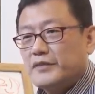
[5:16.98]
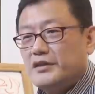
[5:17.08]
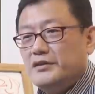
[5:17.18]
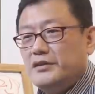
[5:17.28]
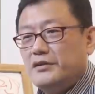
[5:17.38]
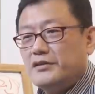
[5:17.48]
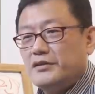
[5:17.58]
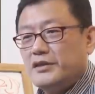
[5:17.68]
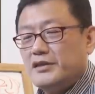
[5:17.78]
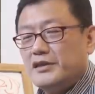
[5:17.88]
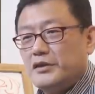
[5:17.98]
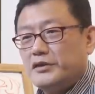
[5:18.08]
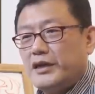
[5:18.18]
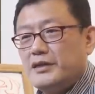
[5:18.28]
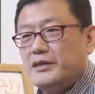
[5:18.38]
근심 걱정이 실제로
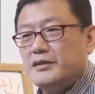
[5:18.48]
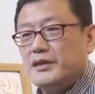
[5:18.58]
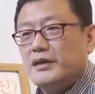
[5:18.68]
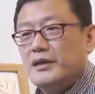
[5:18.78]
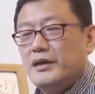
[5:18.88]
사라지는지.